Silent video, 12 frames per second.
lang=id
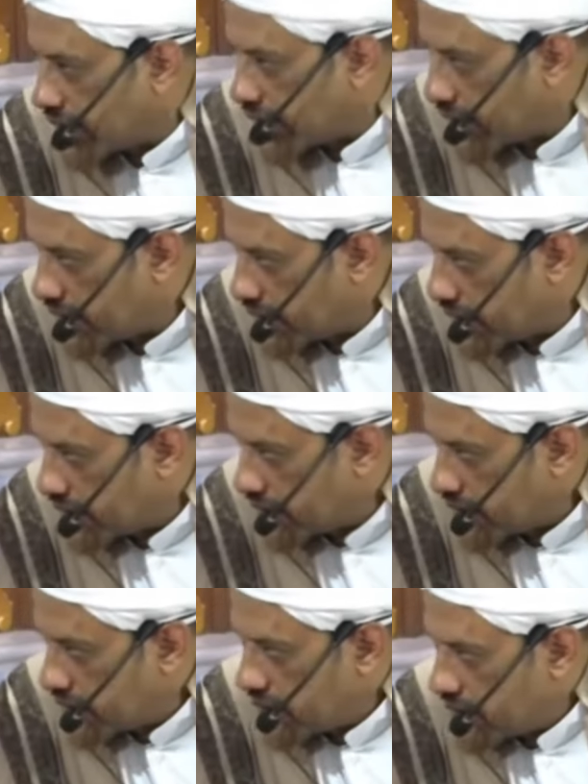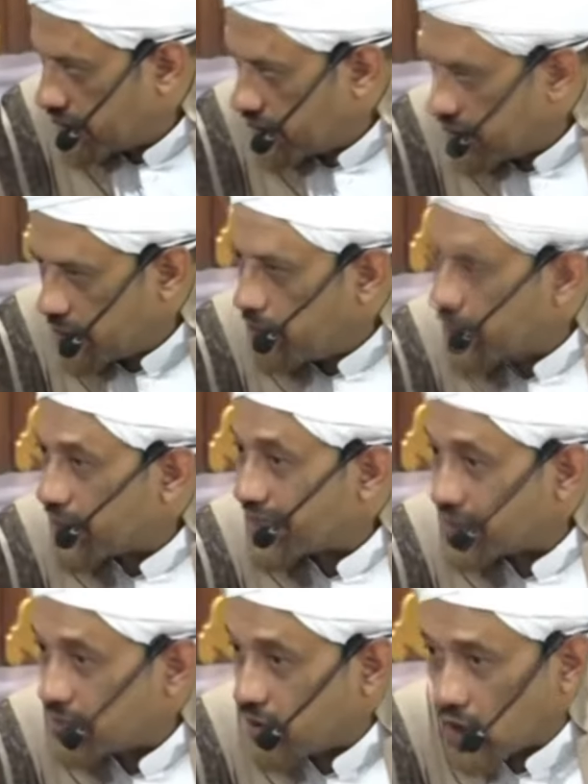ini?
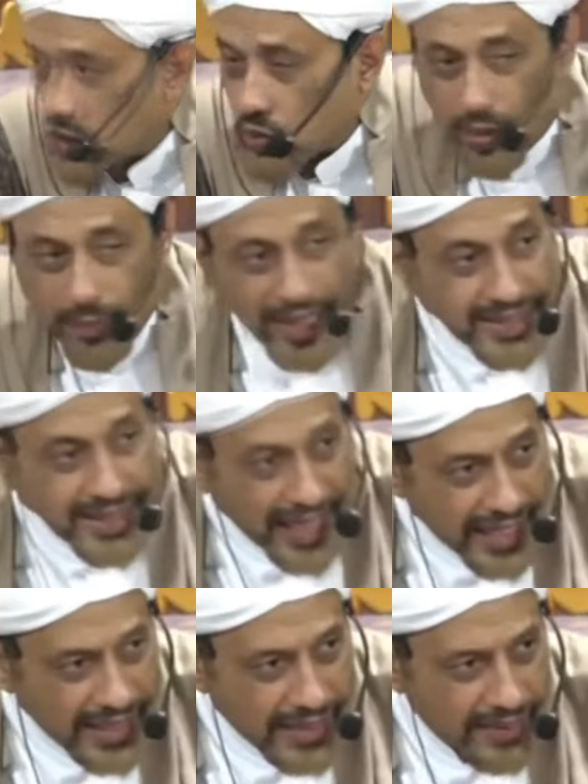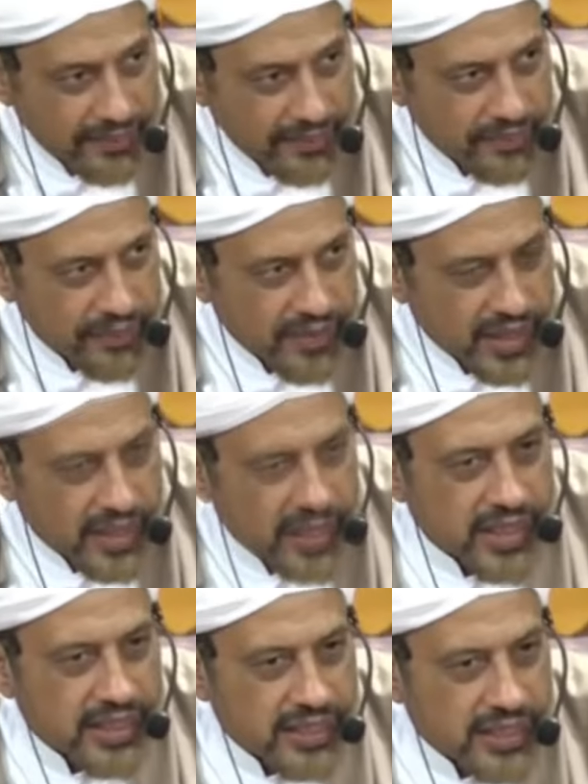Dibelikan sama orang tua mata.
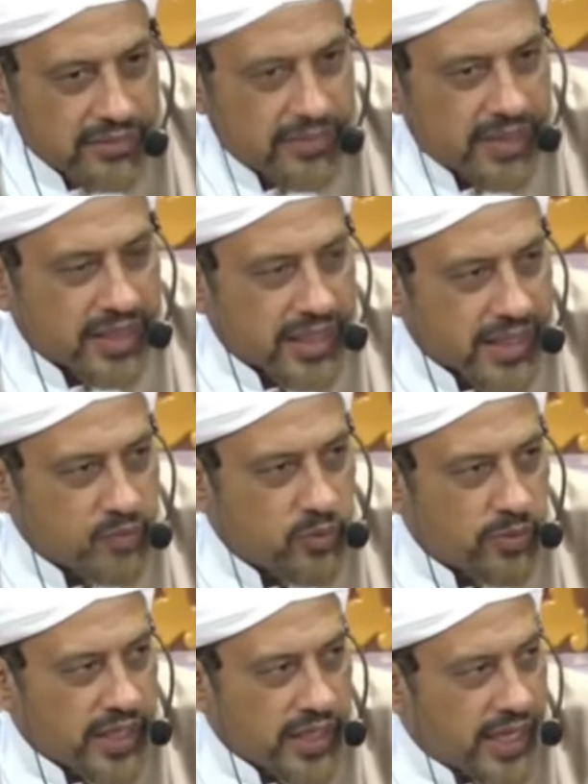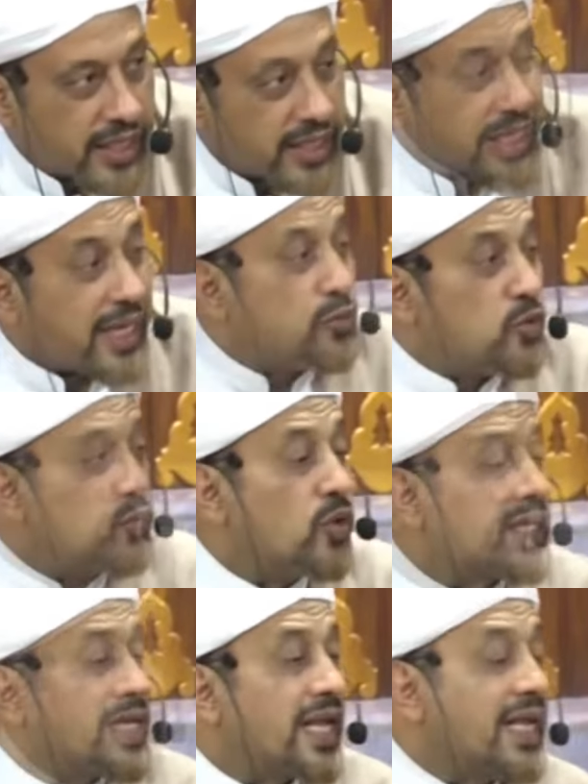Dikasih mata kamu melihat, kamu
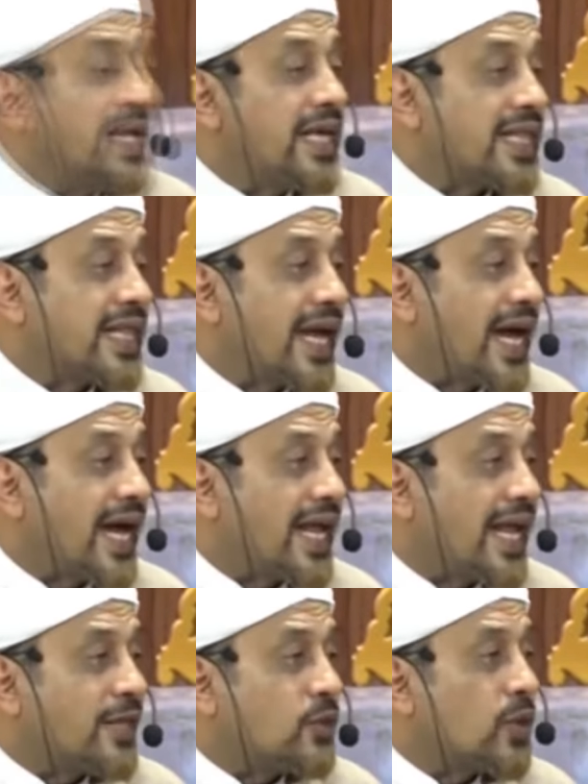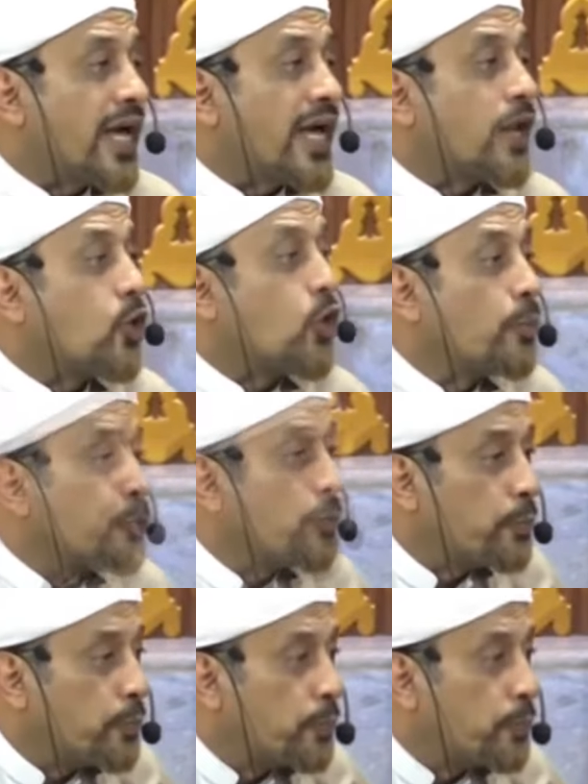buat ngelihat halal atau haram.